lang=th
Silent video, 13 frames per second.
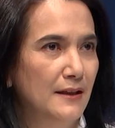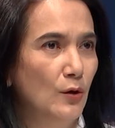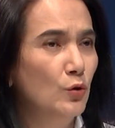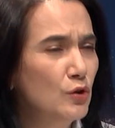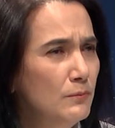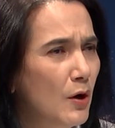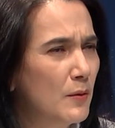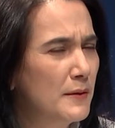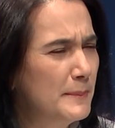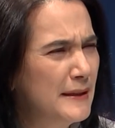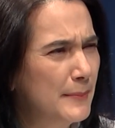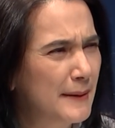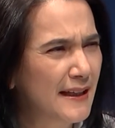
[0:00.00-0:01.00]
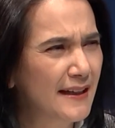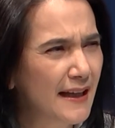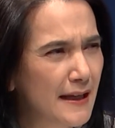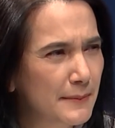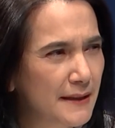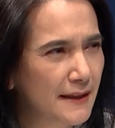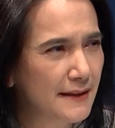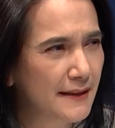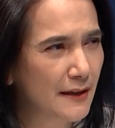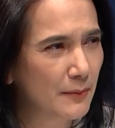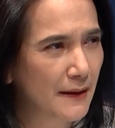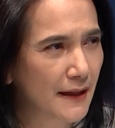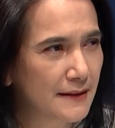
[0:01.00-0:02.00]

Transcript: คงต้องบอกว่ามีประเทศไทยประเทศเดียวมั้ง